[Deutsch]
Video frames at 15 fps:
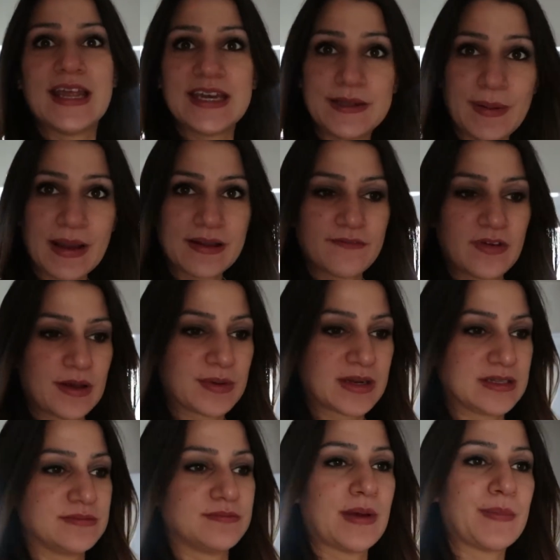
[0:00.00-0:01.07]
Die packen wir aber
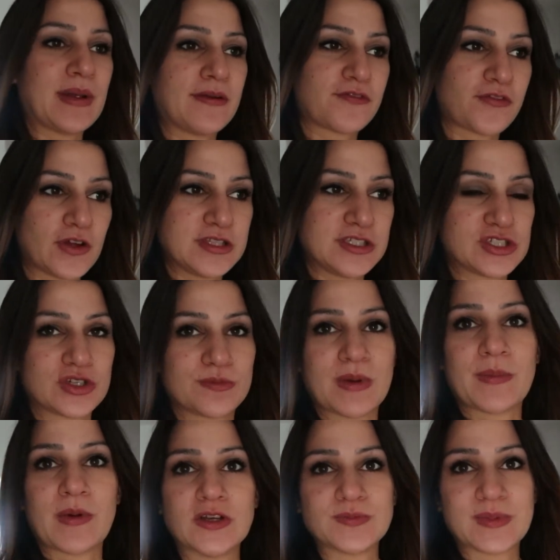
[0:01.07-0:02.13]
dann, mein Mann freut sich schon
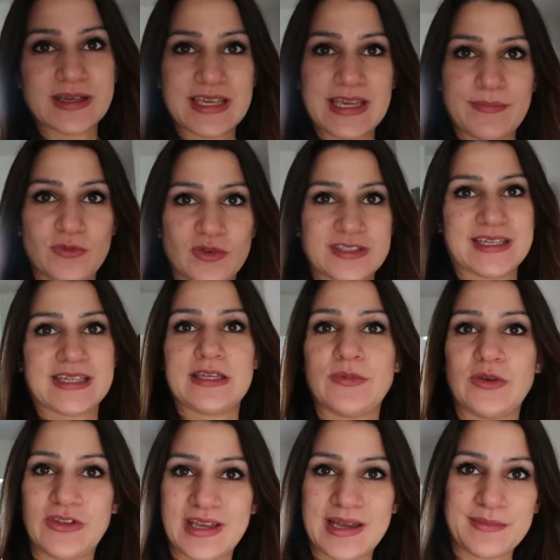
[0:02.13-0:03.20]
beim Auspacken. Ich habe nur gesagt, ich
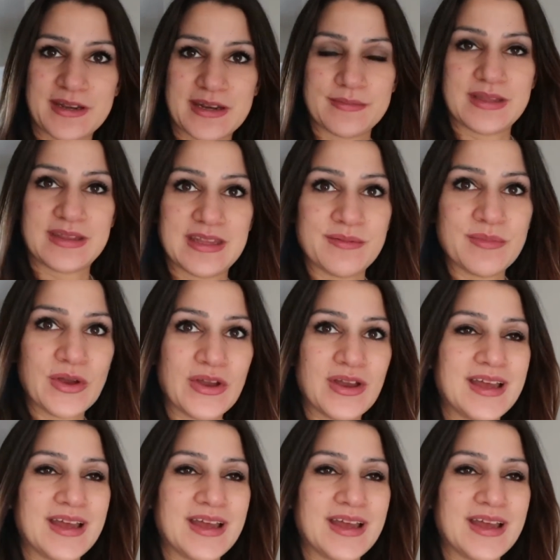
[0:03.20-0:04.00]
möchte die Kamera mitnehmen.